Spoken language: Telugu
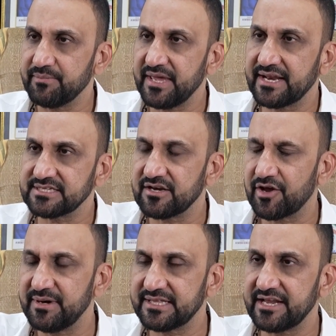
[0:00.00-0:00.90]
బీఆర్ఎస్
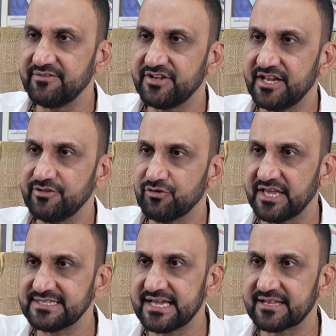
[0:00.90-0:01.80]
గవర్నమెంట్ తారీఫ్ చేయలేదు
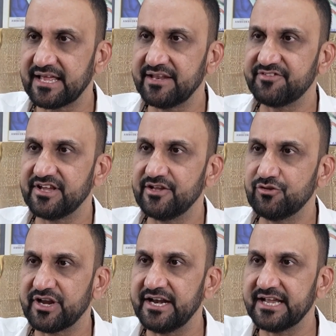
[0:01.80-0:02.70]
కేసీఆర్ తారీఫ్ చేయలేదు
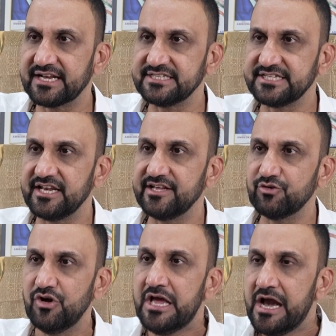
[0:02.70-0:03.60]
కేటీఆర్ది చేయలేదు